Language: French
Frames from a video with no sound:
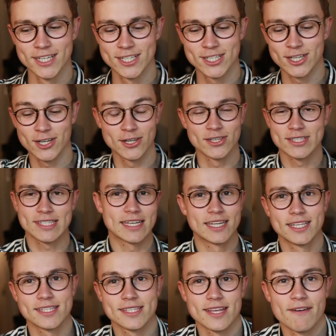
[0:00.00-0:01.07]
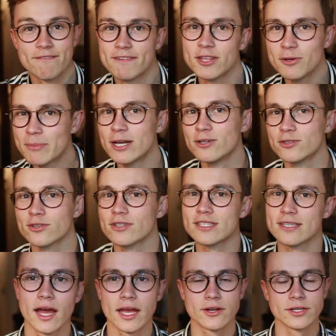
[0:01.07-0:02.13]
Genre, euh, c'est un phénomène le truc,
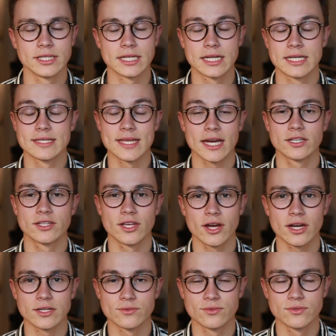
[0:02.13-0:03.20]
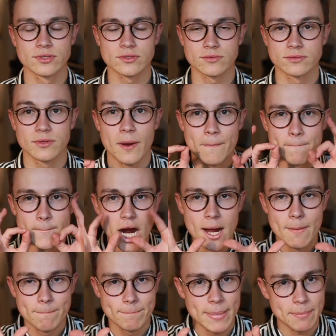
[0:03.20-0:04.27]
c'est iconique. Les acteurs et tout, ils sont
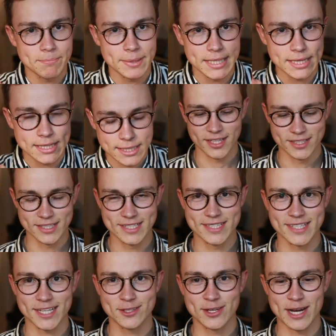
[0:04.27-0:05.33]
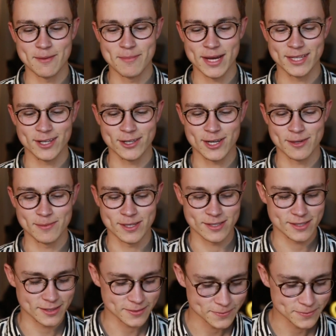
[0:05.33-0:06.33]
pépites. 17 que la battle commence.